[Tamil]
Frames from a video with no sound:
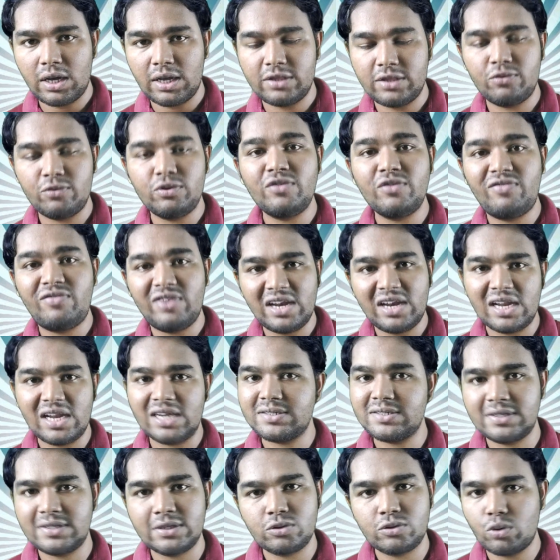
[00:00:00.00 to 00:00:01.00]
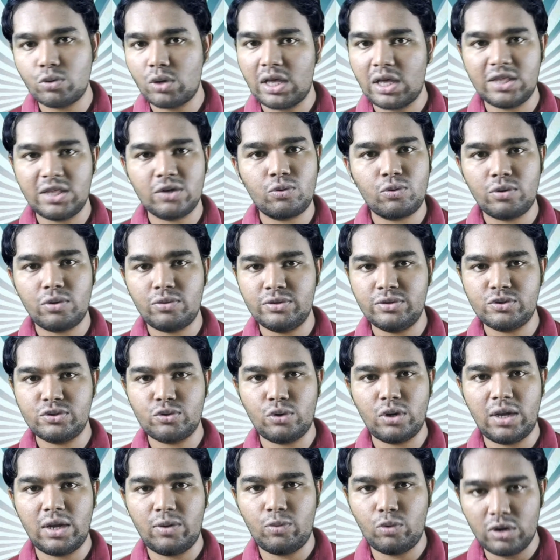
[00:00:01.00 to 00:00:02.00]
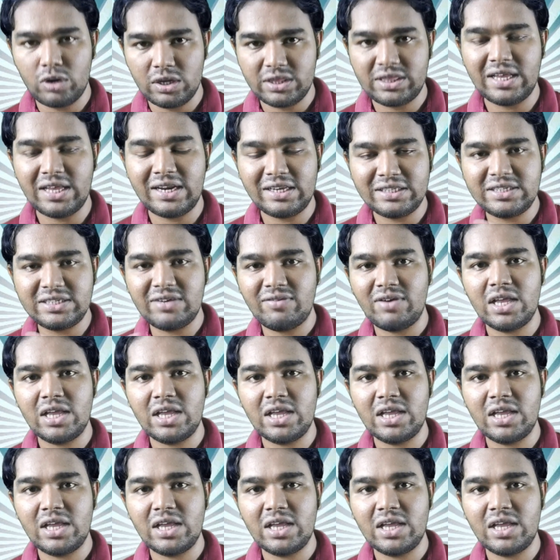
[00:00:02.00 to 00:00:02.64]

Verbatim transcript: அது வந்து ஃப்ரீலான்சிங் கூட அதை கூட வந்து சொல்லலாம் உங்களுக்கு தெரிஞ்ச